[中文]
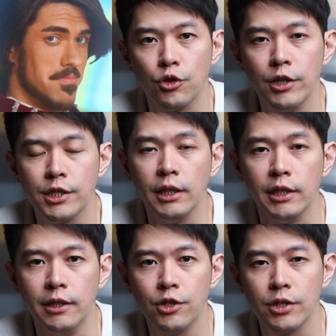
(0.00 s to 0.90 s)
所以这
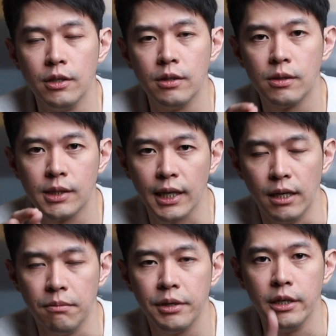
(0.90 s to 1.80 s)
里呢，就是这个
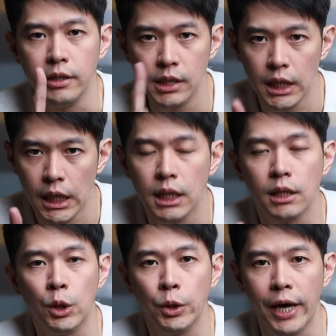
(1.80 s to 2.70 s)
影片的第一
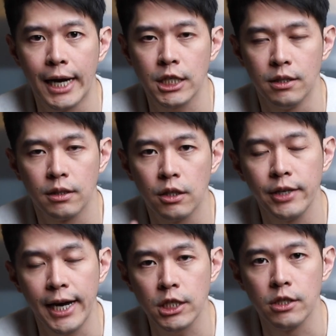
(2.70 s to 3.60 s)
个 call to action。Call
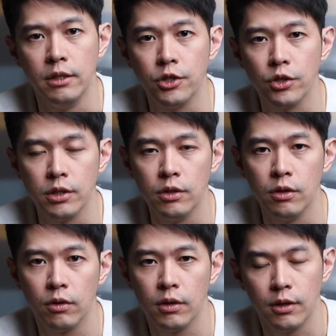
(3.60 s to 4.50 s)
to action 呢，就是。